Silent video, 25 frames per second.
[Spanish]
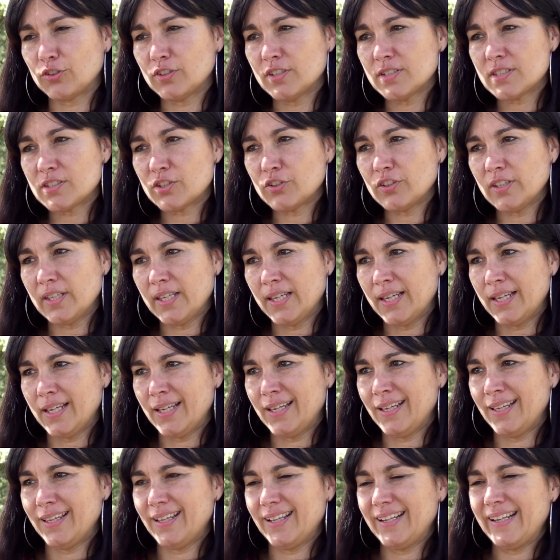Todo esto
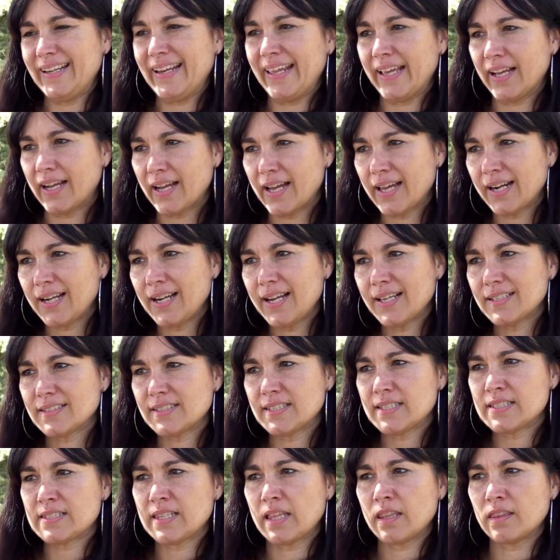de negar la
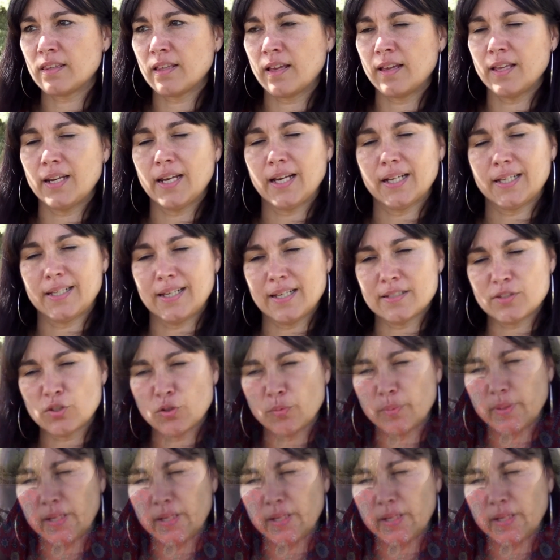existencia de la clase